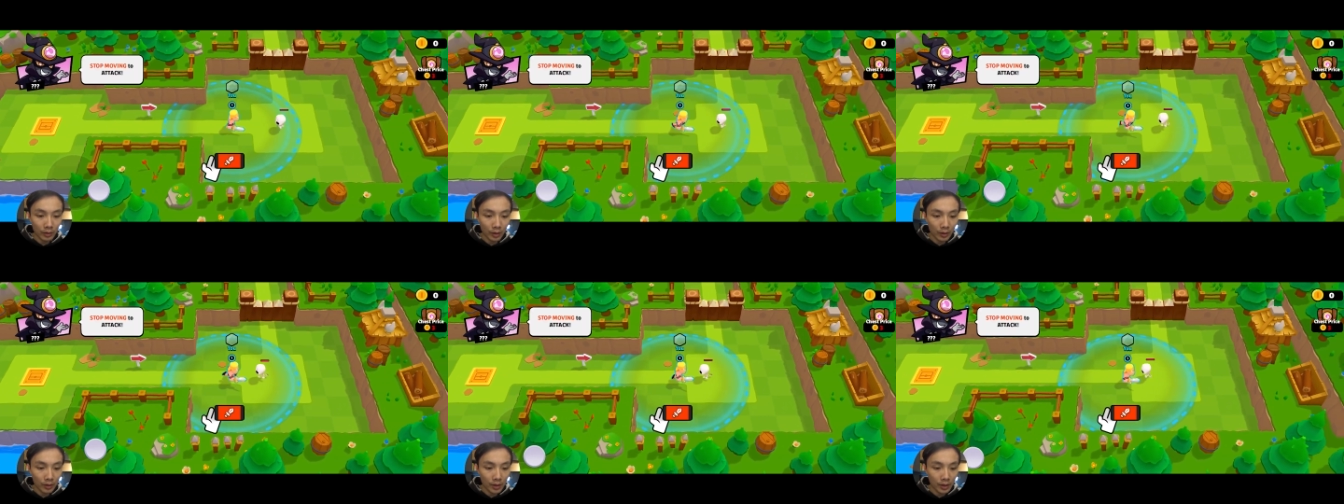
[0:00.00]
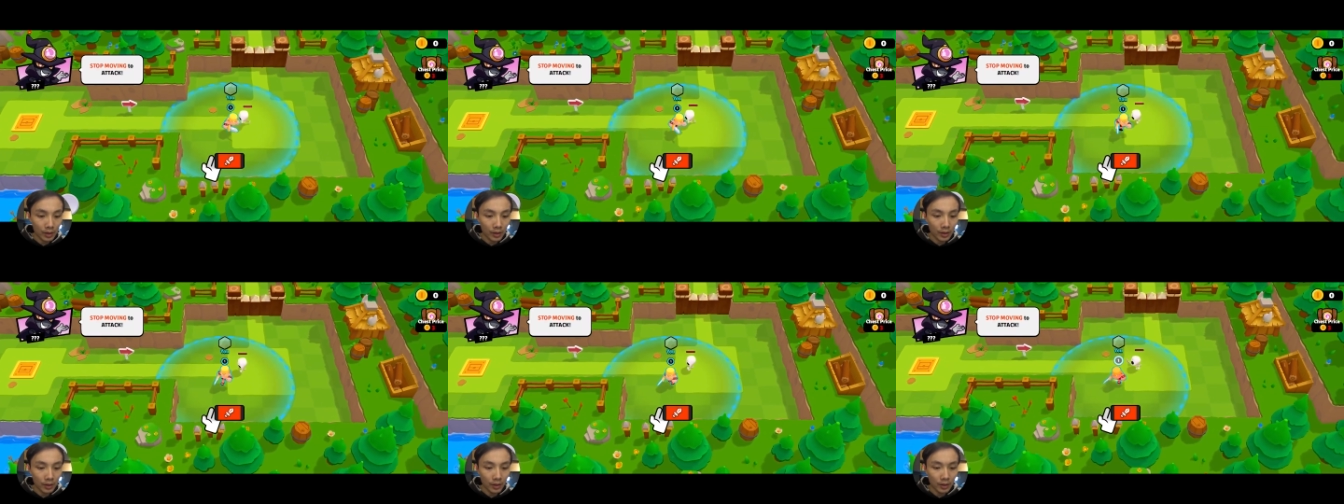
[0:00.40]
都
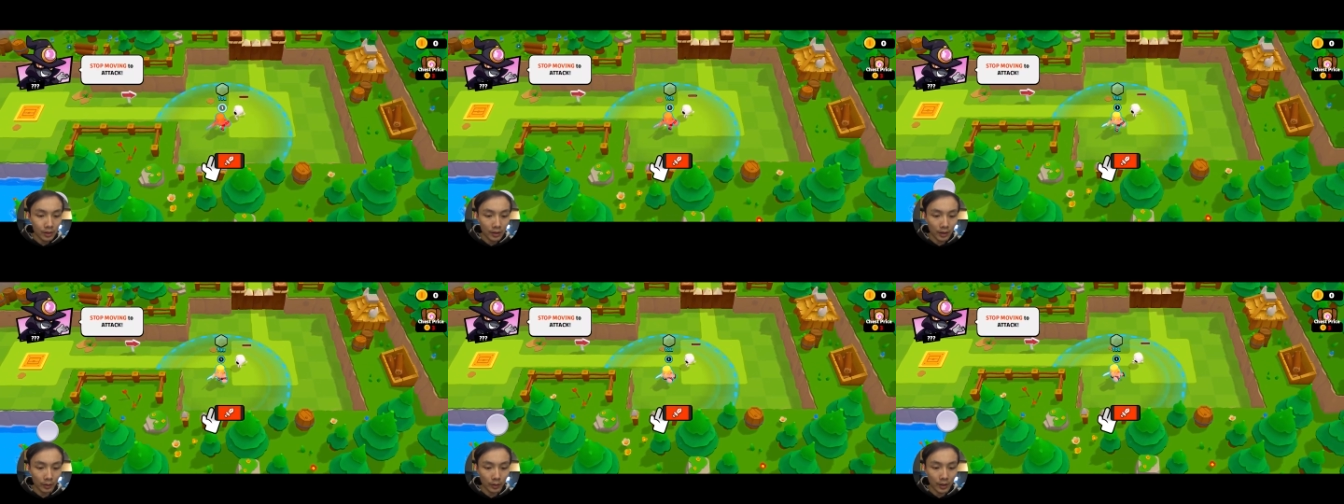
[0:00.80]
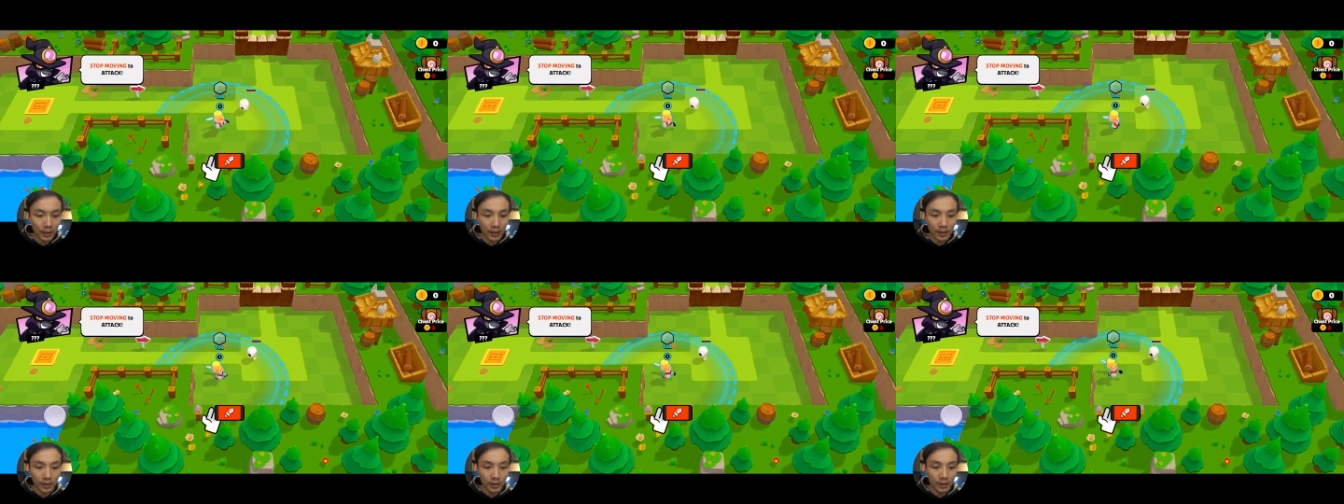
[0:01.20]
是相
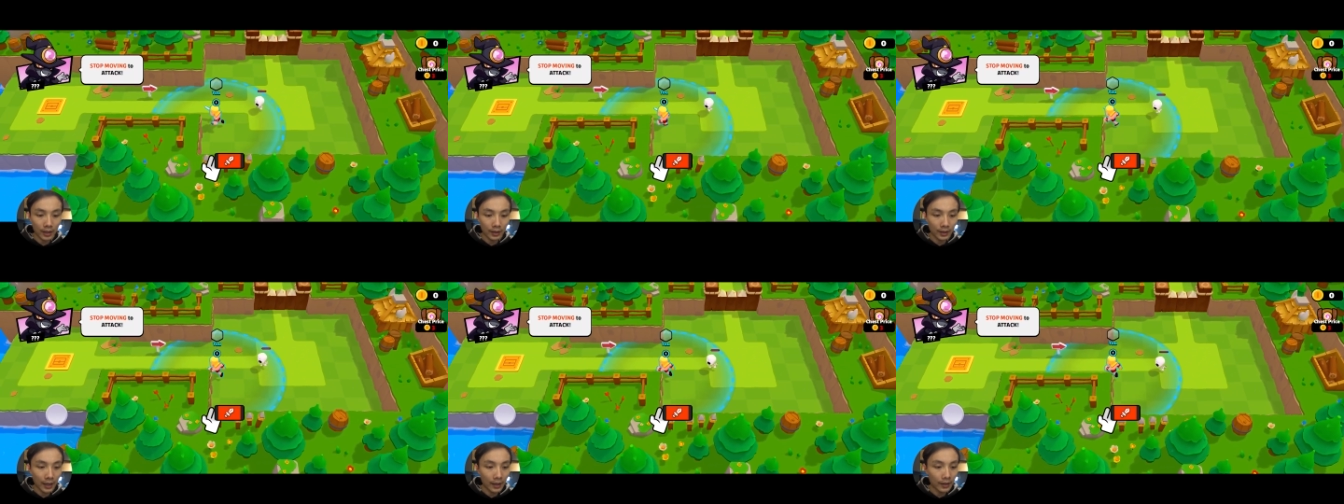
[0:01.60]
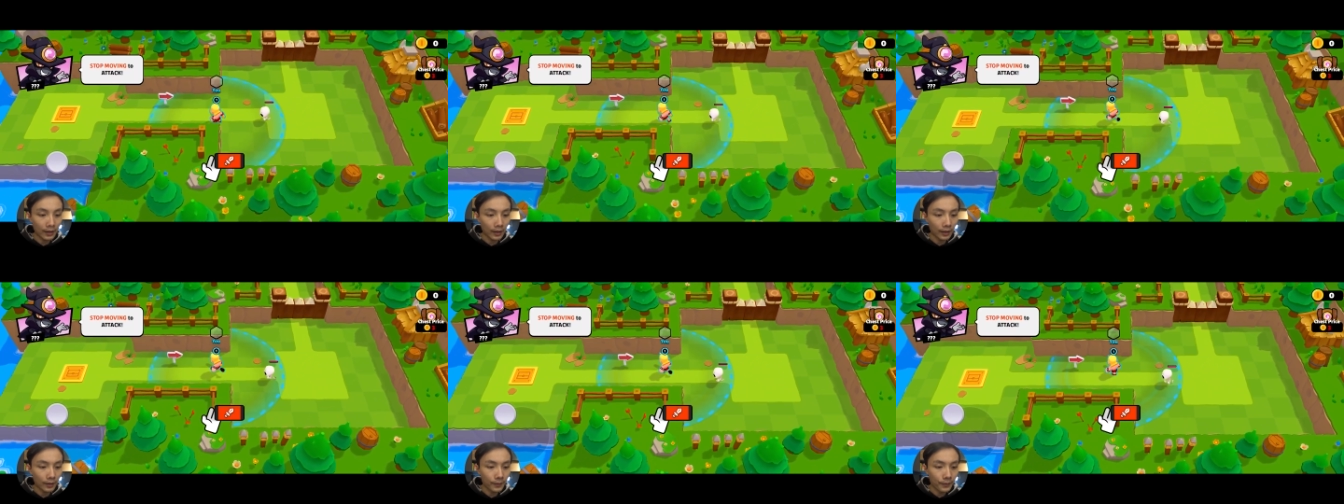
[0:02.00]
对是简单
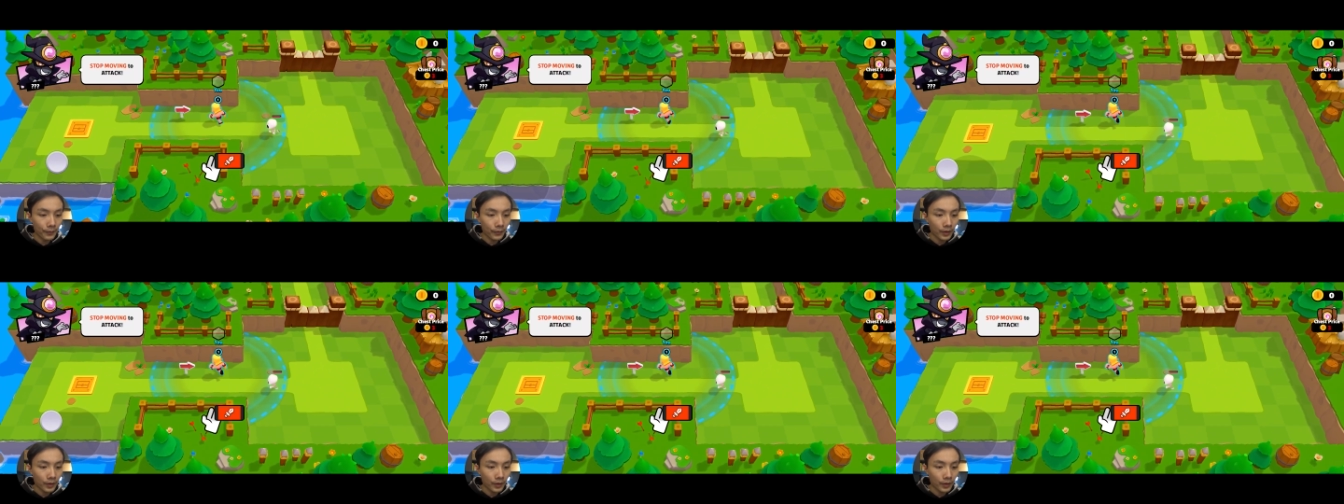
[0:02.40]
的哦。